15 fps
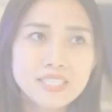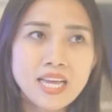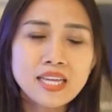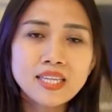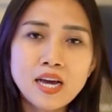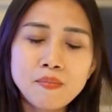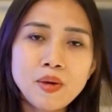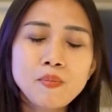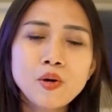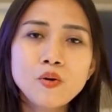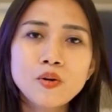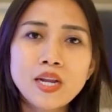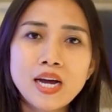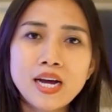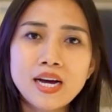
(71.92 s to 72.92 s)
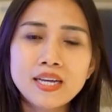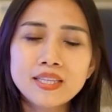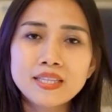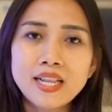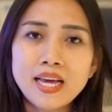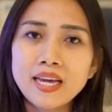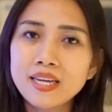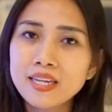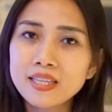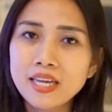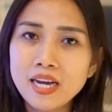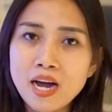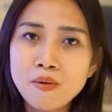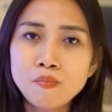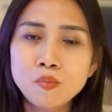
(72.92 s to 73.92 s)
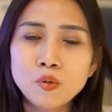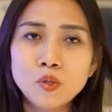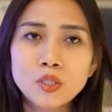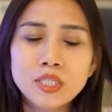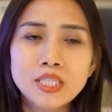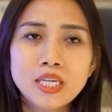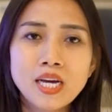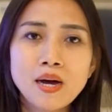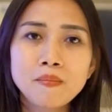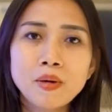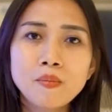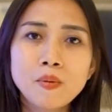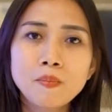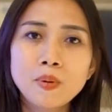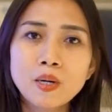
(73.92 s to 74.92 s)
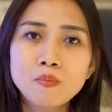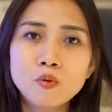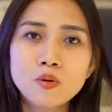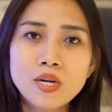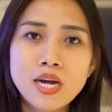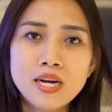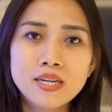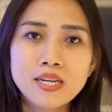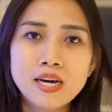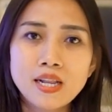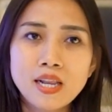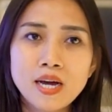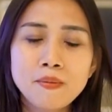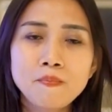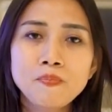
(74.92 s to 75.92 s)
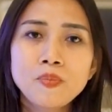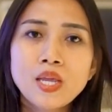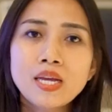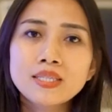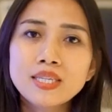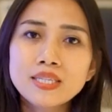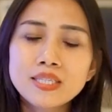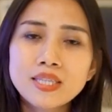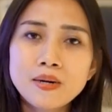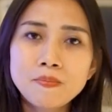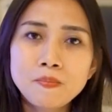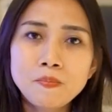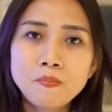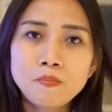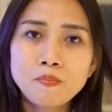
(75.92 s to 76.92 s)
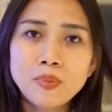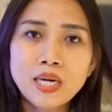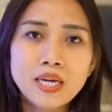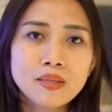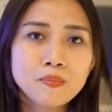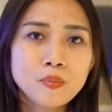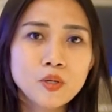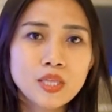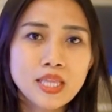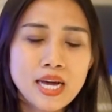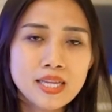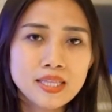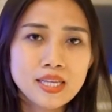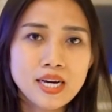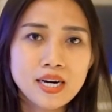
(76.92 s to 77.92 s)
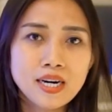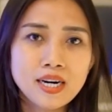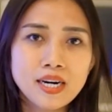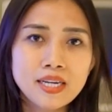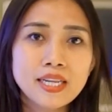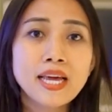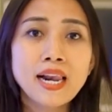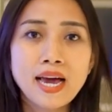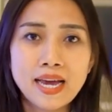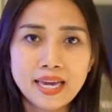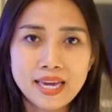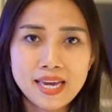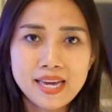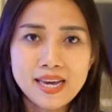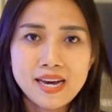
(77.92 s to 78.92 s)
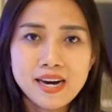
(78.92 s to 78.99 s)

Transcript: Di saat kami menggunakan layanan e-kampus, kami mempermudah dalam sistem penginputan uh, nilai.